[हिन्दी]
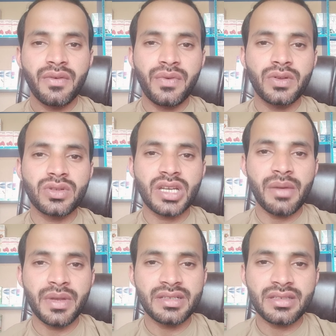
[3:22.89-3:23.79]

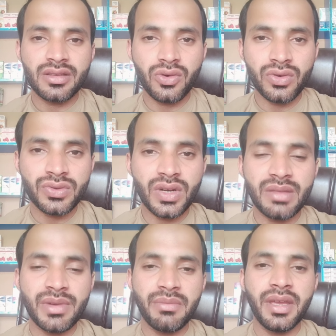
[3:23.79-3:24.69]
फिजियोथेरापिस्ट तो उस सूरत
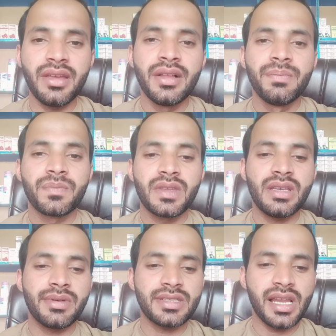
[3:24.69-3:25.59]
में भी ये
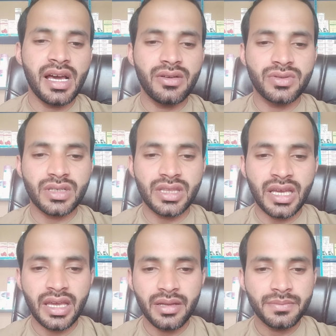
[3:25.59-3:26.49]
मसला हल हो सकता
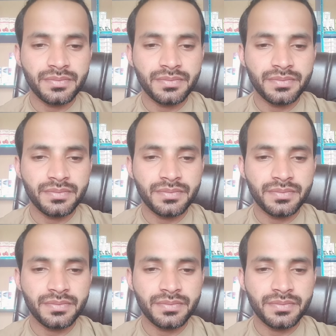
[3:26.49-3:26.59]
है